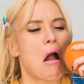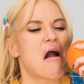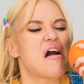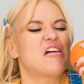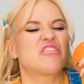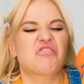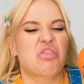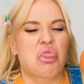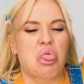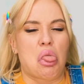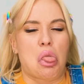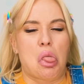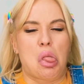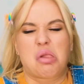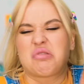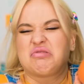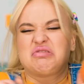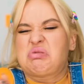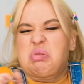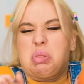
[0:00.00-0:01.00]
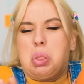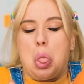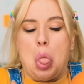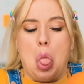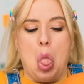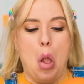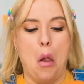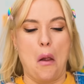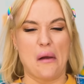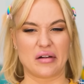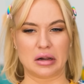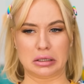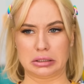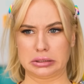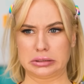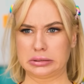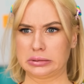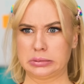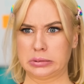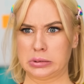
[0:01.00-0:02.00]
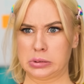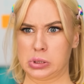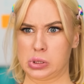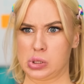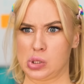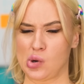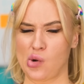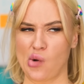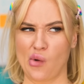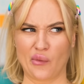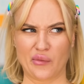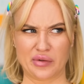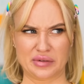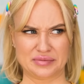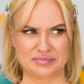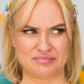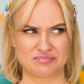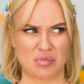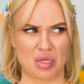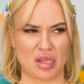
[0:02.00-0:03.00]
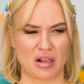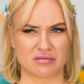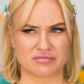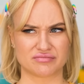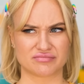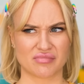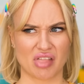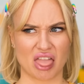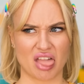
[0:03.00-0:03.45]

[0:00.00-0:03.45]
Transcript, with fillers: Ih, pahit. Aku perlu obat